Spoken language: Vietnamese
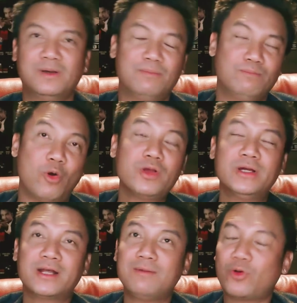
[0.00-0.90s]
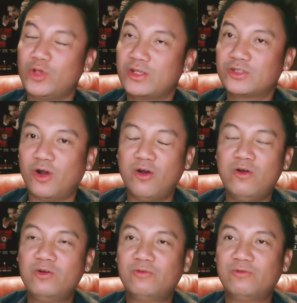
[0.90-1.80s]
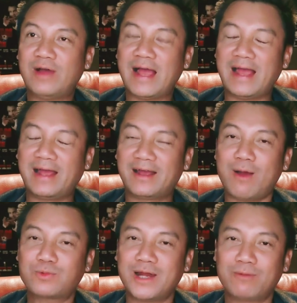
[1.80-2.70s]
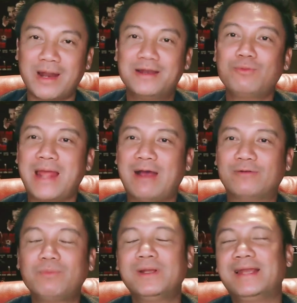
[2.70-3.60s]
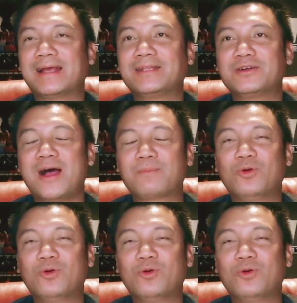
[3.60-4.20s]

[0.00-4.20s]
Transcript: mỗi người nó có một cái duyên số và ông trời ông định lúc nào giống như là cái trường hợp